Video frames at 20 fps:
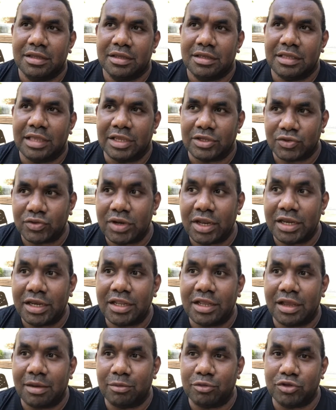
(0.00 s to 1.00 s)
ya sudah ini
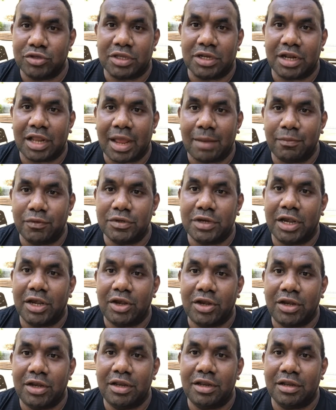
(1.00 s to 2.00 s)
keputusan kampus dan
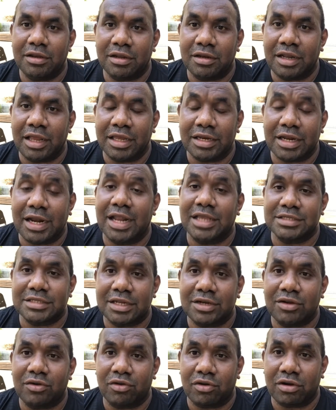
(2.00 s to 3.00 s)
ini dengan
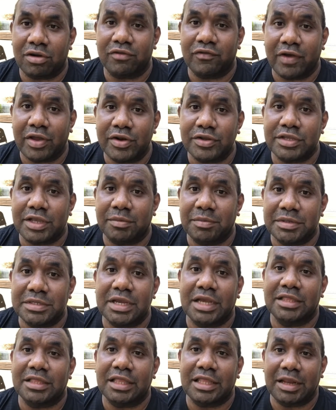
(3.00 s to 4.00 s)
alasan coronavirus yang bisa
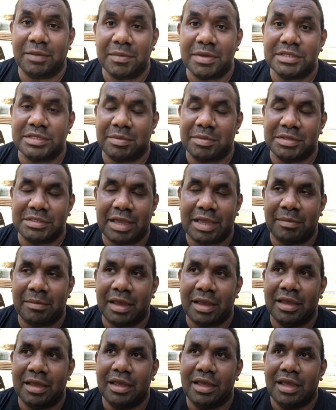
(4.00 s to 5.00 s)
kita terima sama-sama
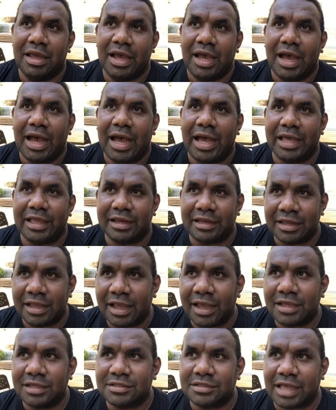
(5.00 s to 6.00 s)

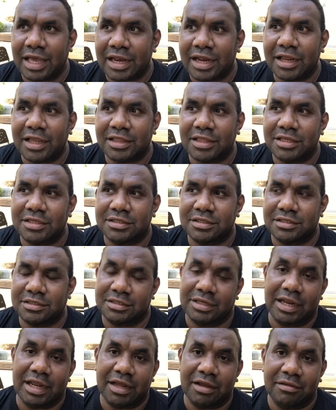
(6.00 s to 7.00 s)
akhirnya sekarang kita
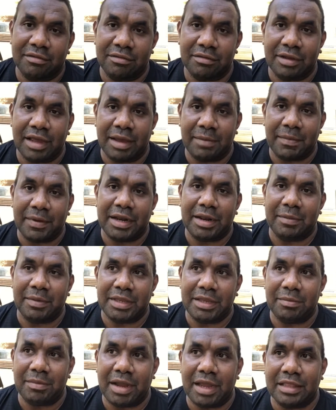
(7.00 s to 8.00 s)
sedang apa
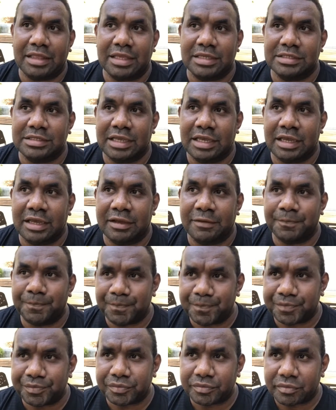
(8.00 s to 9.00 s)
namanya mengatas um,
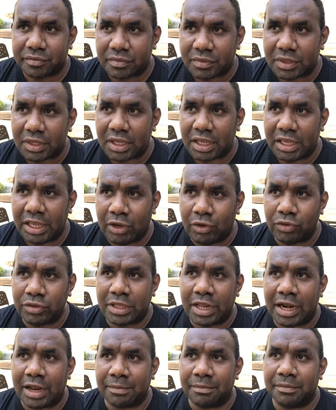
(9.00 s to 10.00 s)
ikut
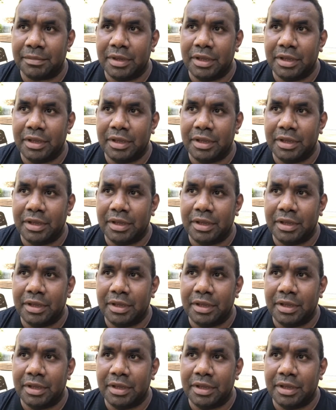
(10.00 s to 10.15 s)
dalam